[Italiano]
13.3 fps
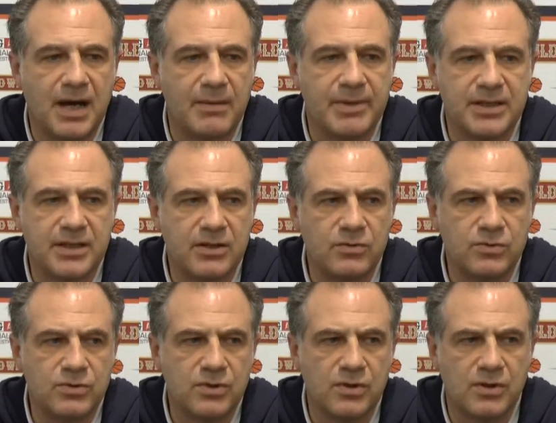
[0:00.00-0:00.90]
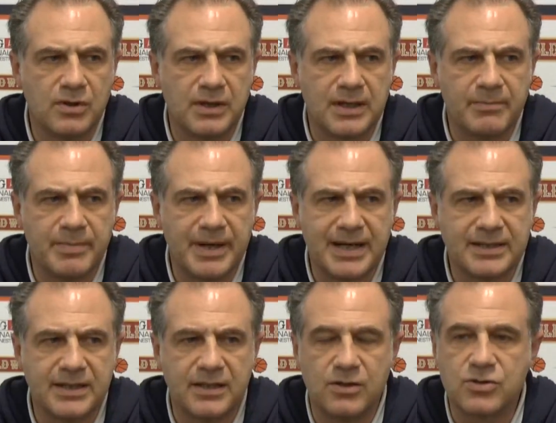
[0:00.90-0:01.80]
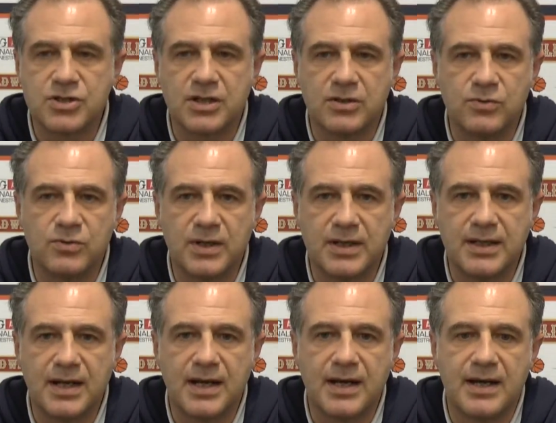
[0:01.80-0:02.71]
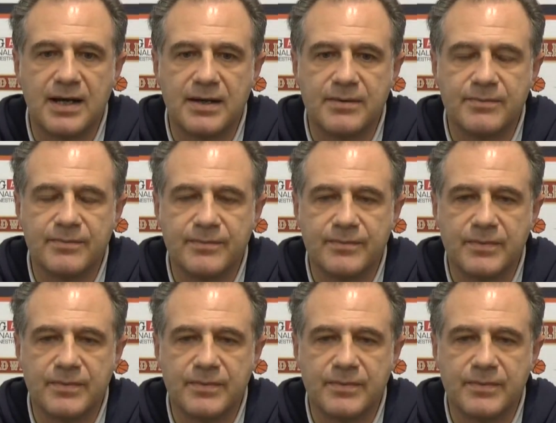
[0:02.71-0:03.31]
ha mantenuto gran parte dell'ossatura della